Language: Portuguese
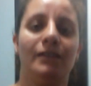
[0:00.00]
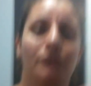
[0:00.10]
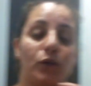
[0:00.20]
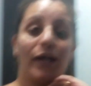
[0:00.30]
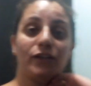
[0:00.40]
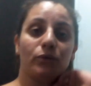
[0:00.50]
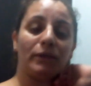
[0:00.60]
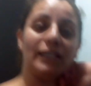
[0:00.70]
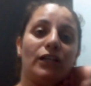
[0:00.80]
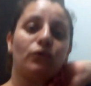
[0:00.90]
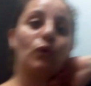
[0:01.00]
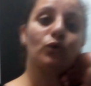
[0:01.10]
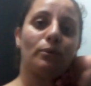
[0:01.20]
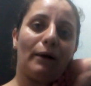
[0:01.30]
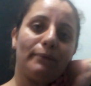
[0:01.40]
Então é isso, meninas. Vou
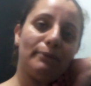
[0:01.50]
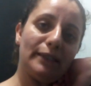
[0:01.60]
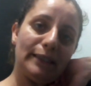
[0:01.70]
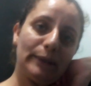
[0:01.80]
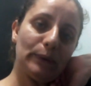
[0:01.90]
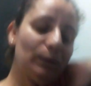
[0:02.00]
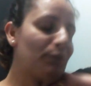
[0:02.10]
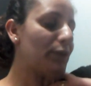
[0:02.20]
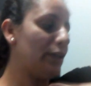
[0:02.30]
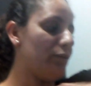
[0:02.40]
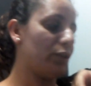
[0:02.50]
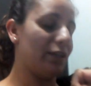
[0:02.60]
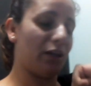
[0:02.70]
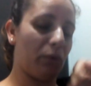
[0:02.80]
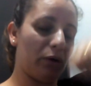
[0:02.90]
tomar banho e vou
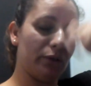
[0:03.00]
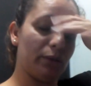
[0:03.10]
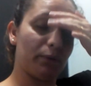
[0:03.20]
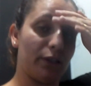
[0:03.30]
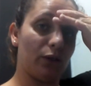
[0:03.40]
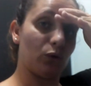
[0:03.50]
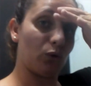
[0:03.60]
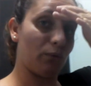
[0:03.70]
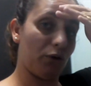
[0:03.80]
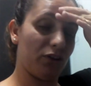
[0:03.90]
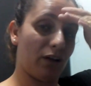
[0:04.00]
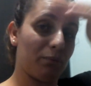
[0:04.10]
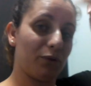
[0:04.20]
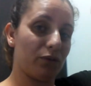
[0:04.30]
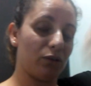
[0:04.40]
deitar com a Luna porque eu tô com mal-estar
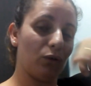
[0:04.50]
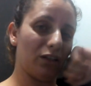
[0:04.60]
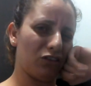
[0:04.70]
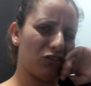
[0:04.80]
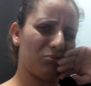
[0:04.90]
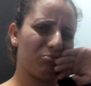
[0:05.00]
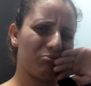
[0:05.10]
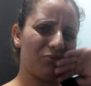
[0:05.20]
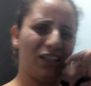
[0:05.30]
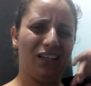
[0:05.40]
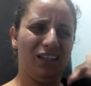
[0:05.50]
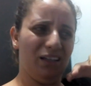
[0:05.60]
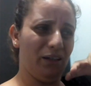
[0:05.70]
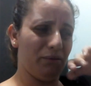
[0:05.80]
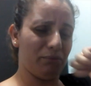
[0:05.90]
por causa do lanche.
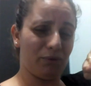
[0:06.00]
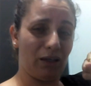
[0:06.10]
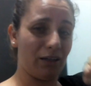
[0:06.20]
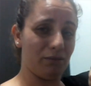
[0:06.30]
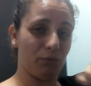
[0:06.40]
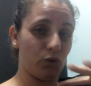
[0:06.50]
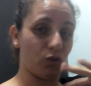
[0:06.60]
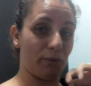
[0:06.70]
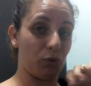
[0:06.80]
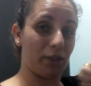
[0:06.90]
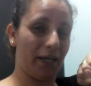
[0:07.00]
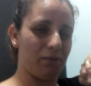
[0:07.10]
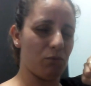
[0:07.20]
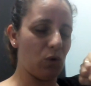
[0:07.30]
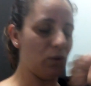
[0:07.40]
Ai, meu estômago
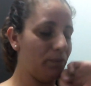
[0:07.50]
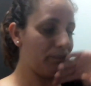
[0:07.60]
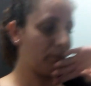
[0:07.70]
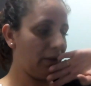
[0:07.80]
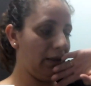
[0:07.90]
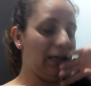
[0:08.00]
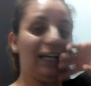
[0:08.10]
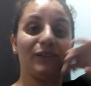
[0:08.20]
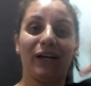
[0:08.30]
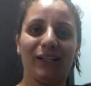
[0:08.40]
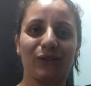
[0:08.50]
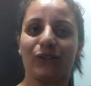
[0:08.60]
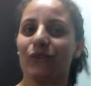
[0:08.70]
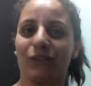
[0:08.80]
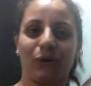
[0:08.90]
queimou. É isso,
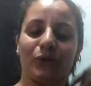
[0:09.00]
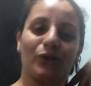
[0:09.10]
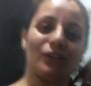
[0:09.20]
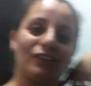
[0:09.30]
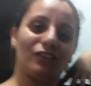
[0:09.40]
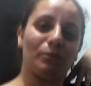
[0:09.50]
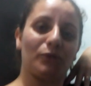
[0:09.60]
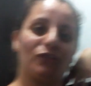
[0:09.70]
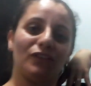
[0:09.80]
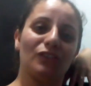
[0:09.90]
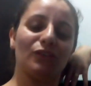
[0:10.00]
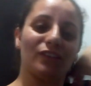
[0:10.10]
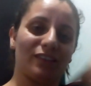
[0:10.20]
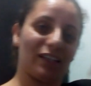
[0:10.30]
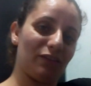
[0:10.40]
se você gostou desse tipo de vídeo, se
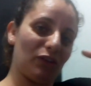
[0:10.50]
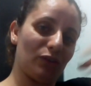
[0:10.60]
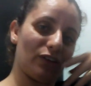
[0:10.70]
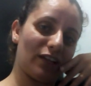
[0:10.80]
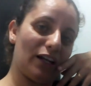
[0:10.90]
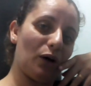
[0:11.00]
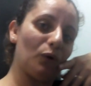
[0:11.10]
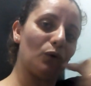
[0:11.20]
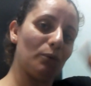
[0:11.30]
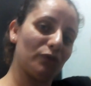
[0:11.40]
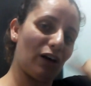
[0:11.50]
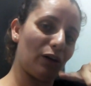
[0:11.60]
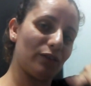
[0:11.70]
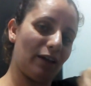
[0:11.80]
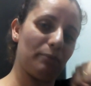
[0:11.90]
inscreva no nosso canal. Como eu
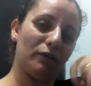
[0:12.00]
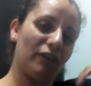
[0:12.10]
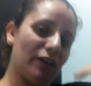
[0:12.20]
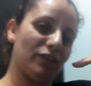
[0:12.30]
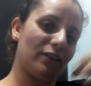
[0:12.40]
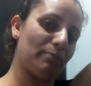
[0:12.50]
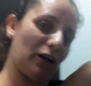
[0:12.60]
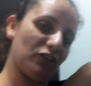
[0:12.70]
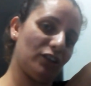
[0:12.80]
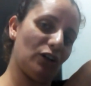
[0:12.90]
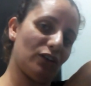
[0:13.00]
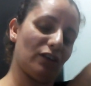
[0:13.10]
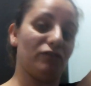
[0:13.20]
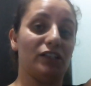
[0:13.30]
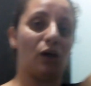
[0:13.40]
falo sempre, venha fazer parte aí da nossa
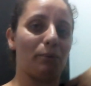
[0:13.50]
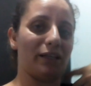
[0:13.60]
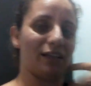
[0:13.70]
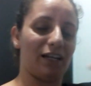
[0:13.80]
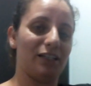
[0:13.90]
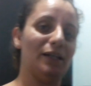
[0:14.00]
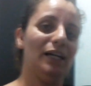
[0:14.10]
vida, aumentar aí